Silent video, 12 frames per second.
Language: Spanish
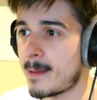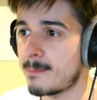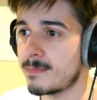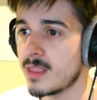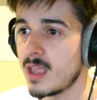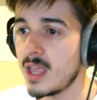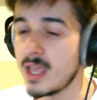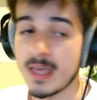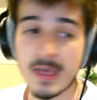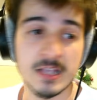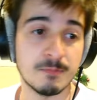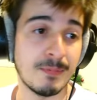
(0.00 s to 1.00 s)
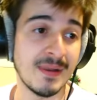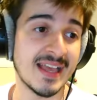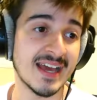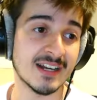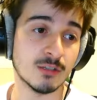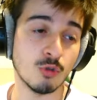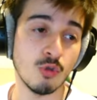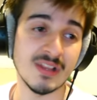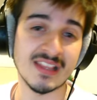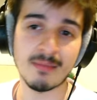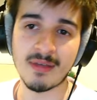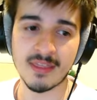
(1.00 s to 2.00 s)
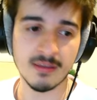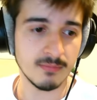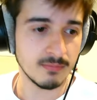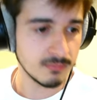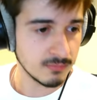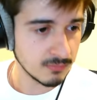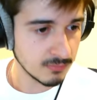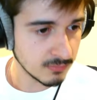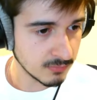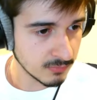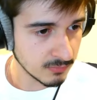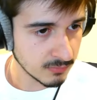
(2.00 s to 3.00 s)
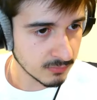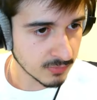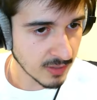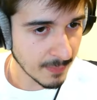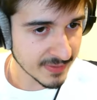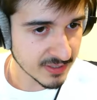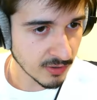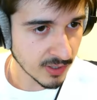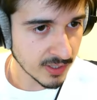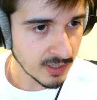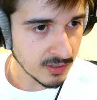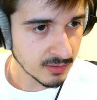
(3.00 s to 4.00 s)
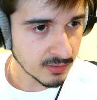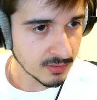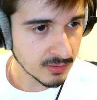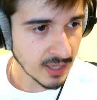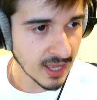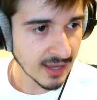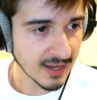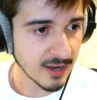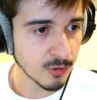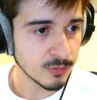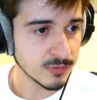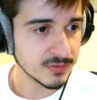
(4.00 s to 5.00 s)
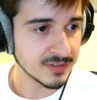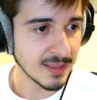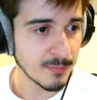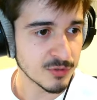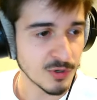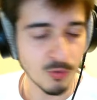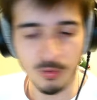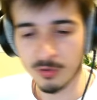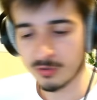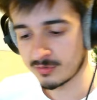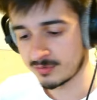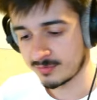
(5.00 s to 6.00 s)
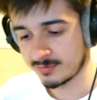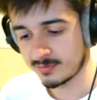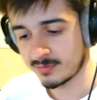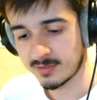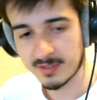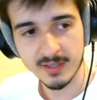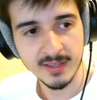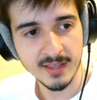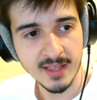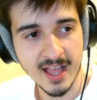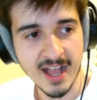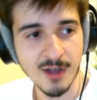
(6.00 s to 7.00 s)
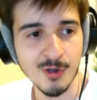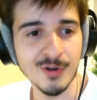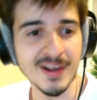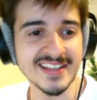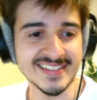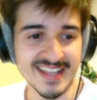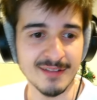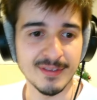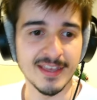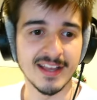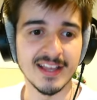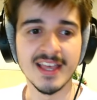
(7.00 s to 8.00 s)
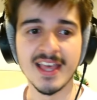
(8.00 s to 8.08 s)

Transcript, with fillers: mm, explicar todo el tema de... ¿Qué ha pasado aquí? Ah, claro, dame un segundo. Ahora está bien.